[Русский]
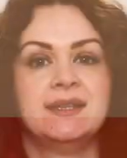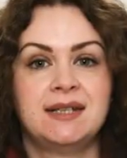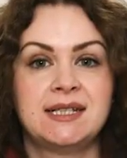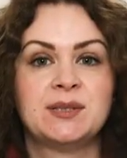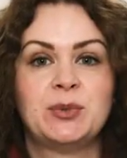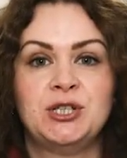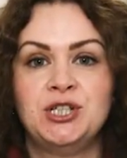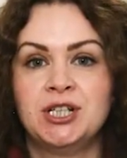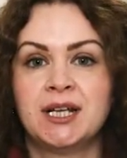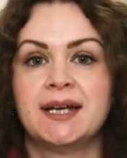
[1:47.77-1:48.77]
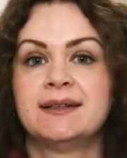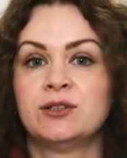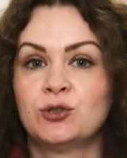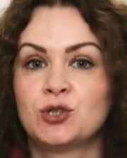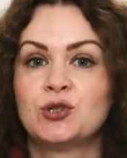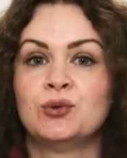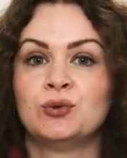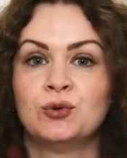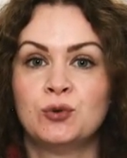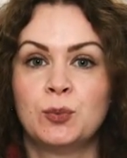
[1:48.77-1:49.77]
Третья причина – это то, что
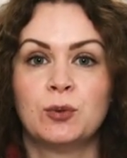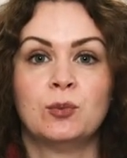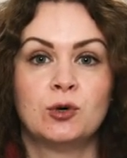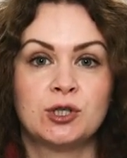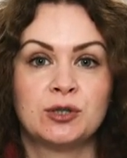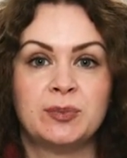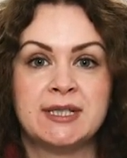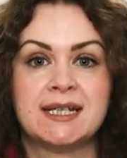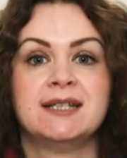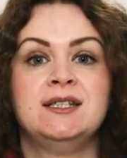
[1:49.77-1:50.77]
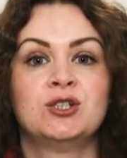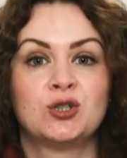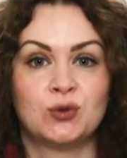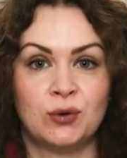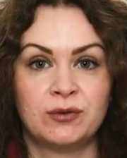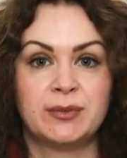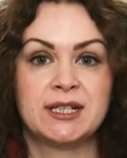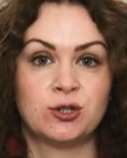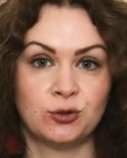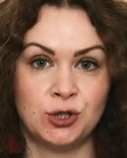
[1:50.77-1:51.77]
YouTube может быть дешевым
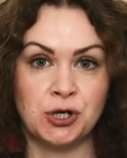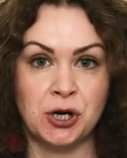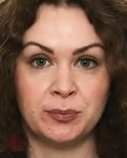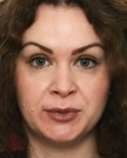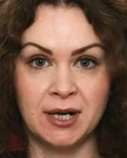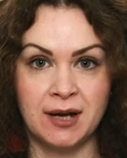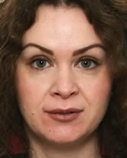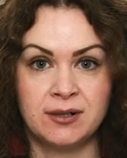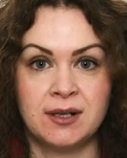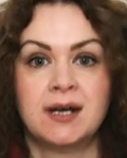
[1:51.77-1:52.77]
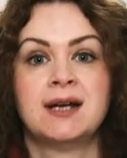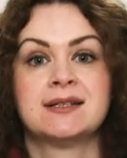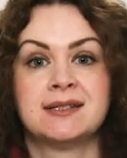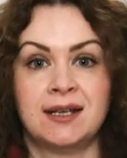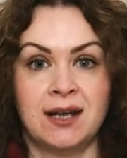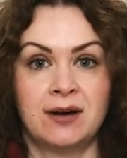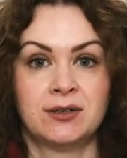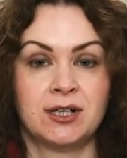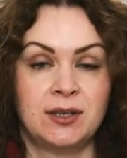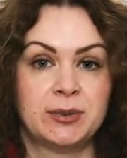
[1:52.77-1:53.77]
источником трафика,
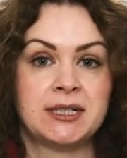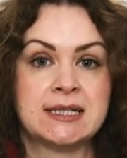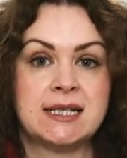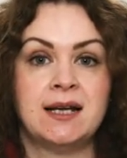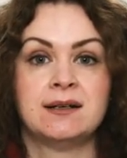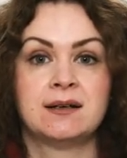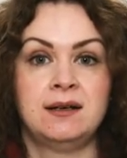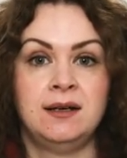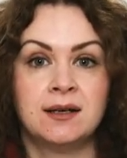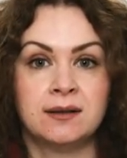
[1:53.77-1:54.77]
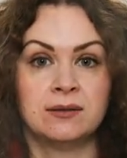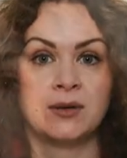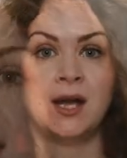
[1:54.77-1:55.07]
заявок и потенциальных клиентов.